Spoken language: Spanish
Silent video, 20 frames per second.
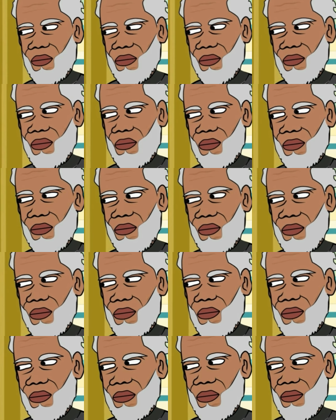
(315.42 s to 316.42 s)
padre le
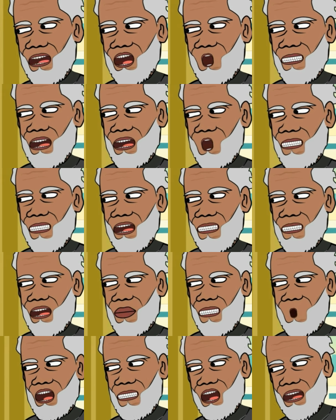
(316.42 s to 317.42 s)
dijo, no te rías
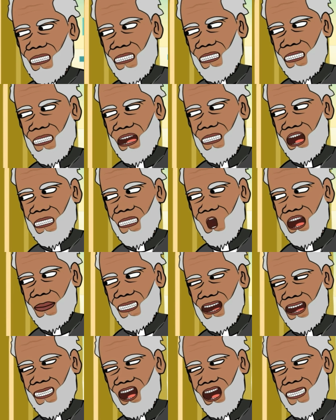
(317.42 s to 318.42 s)
mucho, que tu mujer es de las
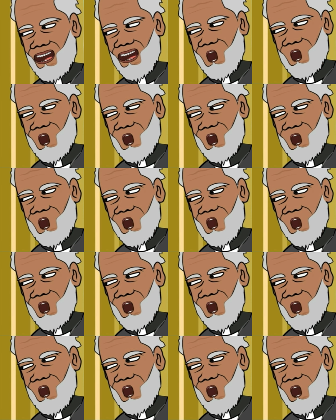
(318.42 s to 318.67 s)
que más se